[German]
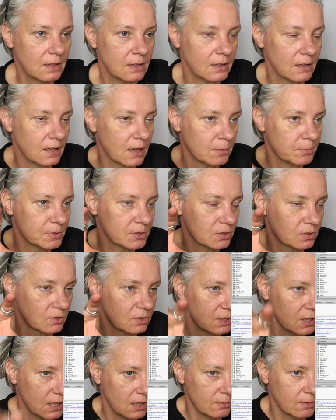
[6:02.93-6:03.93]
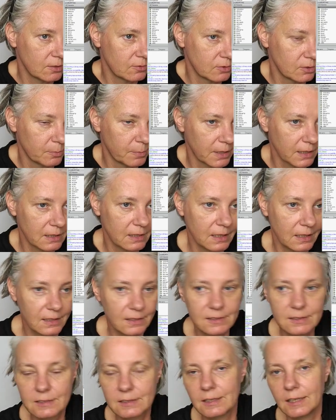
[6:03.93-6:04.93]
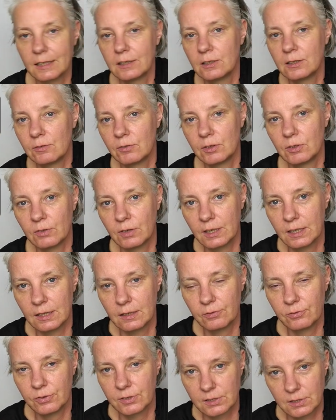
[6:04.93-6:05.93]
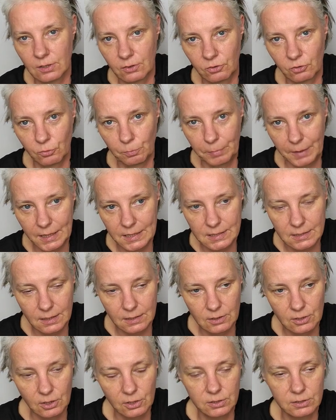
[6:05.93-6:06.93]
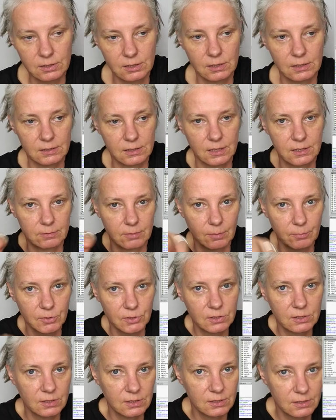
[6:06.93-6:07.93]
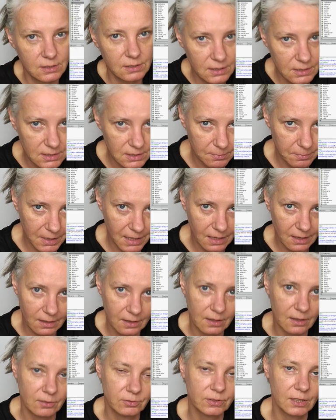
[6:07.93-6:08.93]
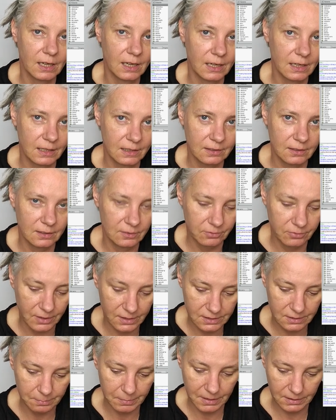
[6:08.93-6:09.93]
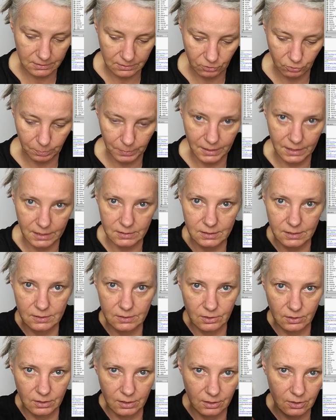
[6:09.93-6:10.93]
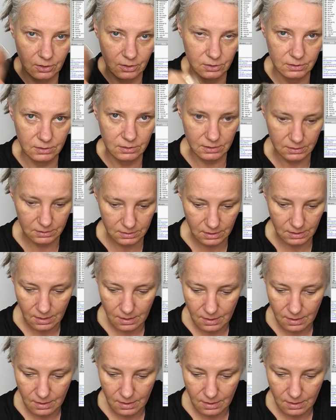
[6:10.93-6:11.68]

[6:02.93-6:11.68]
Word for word: Dann gab es Systeme, wo man Links individuell für sich speichern konnte. Das heißt, man musste es nicht mehr auf der eigenen Festplatte speichern, sondern konnte es